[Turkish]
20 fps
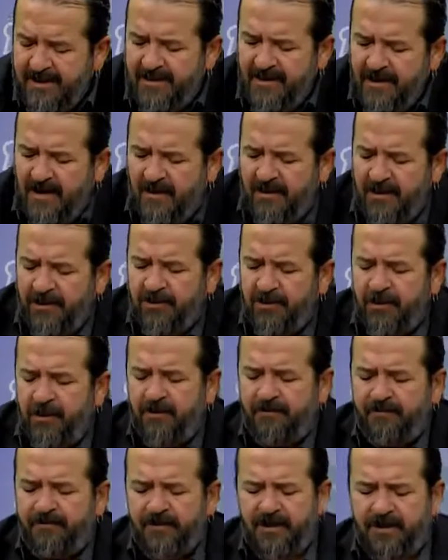devam
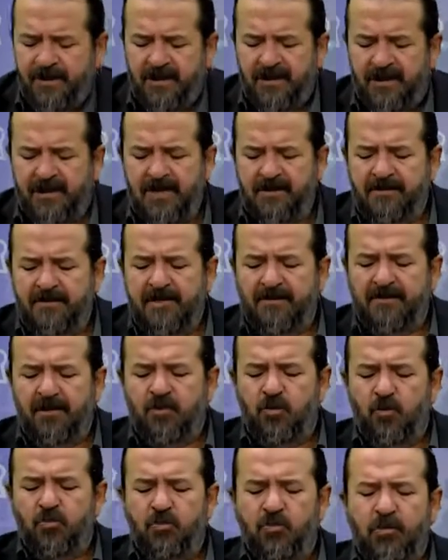ediyor. E, kim
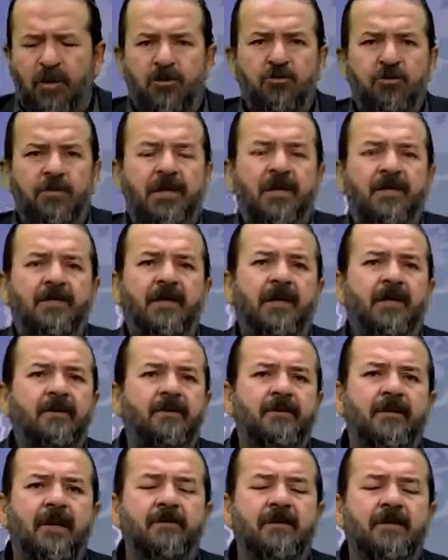kime dumduma düzeninde
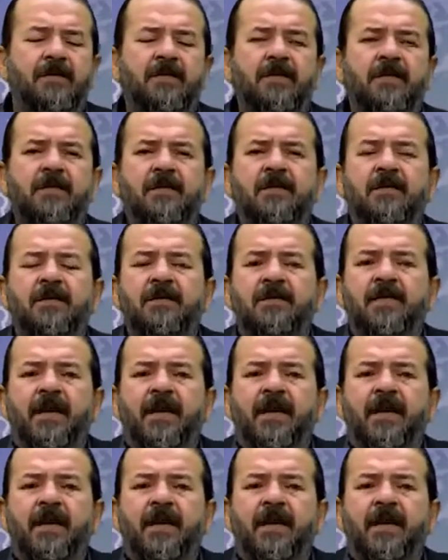tabii ki e,